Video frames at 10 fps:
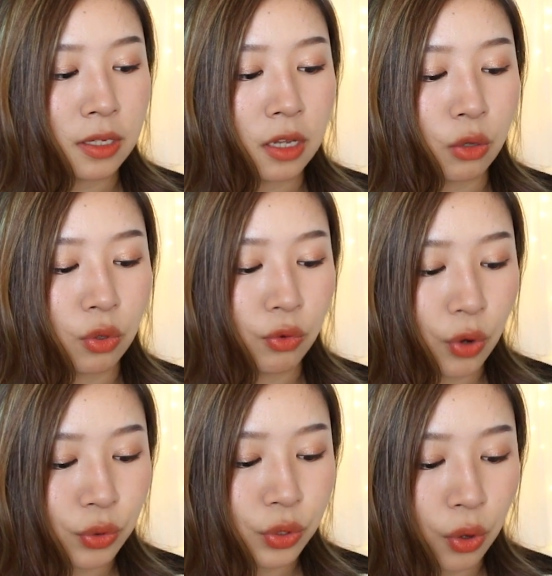字叫做
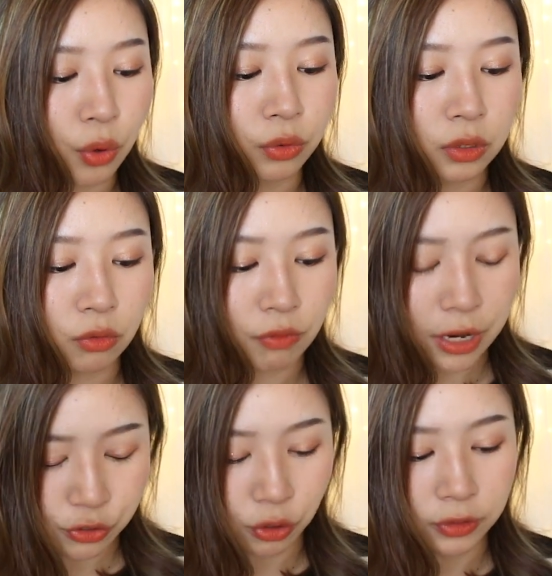Rose Gold
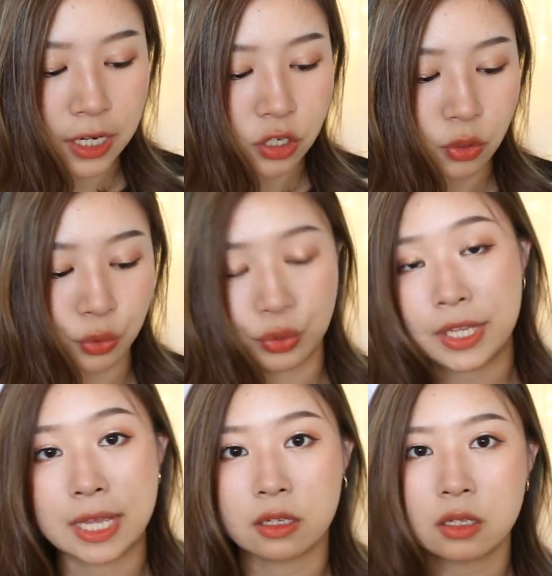Retro，但是我觉得
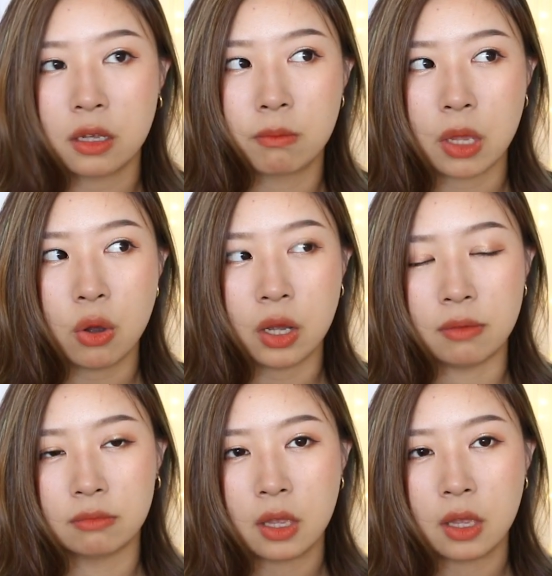颜色没有很。